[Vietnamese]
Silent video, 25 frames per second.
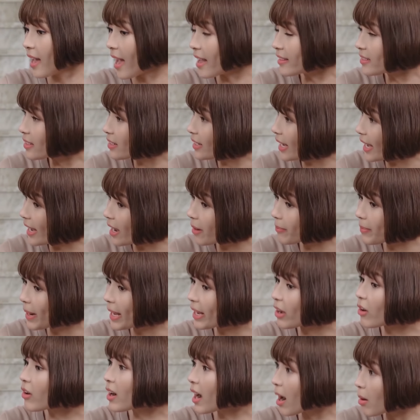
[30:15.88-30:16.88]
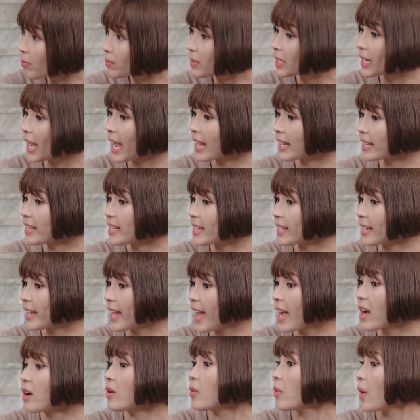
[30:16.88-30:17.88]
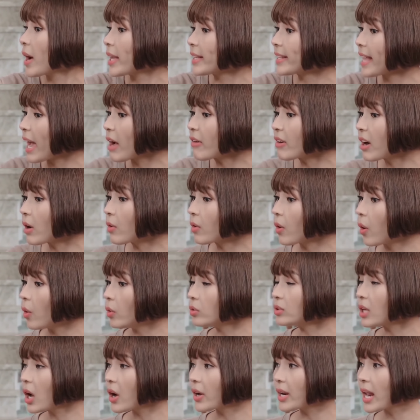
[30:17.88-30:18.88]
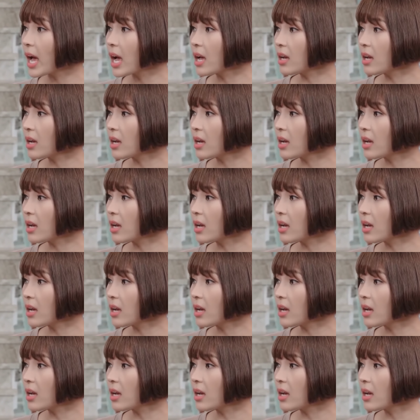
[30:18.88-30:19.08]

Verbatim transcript: kể từ ngày hôm nay con không được ăn cái gì khác ngoài cháo rau củ thôi